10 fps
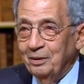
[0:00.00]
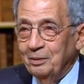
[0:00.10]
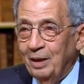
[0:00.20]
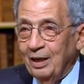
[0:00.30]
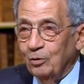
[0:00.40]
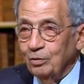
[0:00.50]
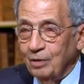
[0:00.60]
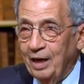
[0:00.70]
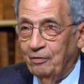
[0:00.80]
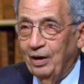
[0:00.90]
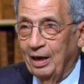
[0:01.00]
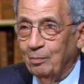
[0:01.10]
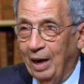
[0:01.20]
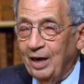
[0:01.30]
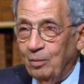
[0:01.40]
انا كنت رايح فعلا
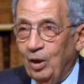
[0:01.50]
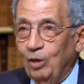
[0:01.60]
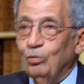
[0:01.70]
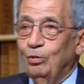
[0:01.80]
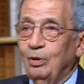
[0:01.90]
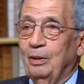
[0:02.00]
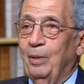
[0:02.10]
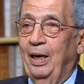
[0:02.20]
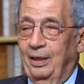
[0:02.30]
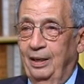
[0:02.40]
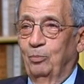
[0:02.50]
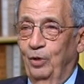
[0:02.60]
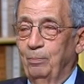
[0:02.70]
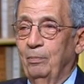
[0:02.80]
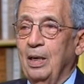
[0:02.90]
محل معين قلت له هو ده المحل ده
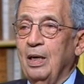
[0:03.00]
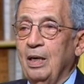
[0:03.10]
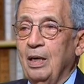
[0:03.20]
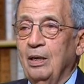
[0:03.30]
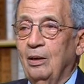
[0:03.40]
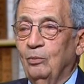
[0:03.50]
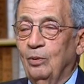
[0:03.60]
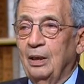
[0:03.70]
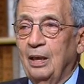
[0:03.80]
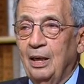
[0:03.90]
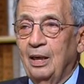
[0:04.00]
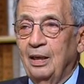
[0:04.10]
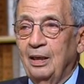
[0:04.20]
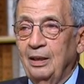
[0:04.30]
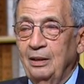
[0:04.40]
مهم
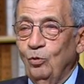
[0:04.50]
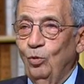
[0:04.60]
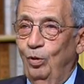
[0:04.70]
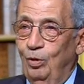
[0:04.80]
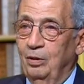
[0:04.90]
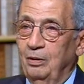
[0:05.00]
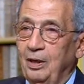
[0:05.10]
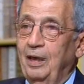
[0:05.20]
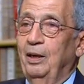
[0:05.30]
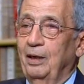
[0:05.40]
ونروح جه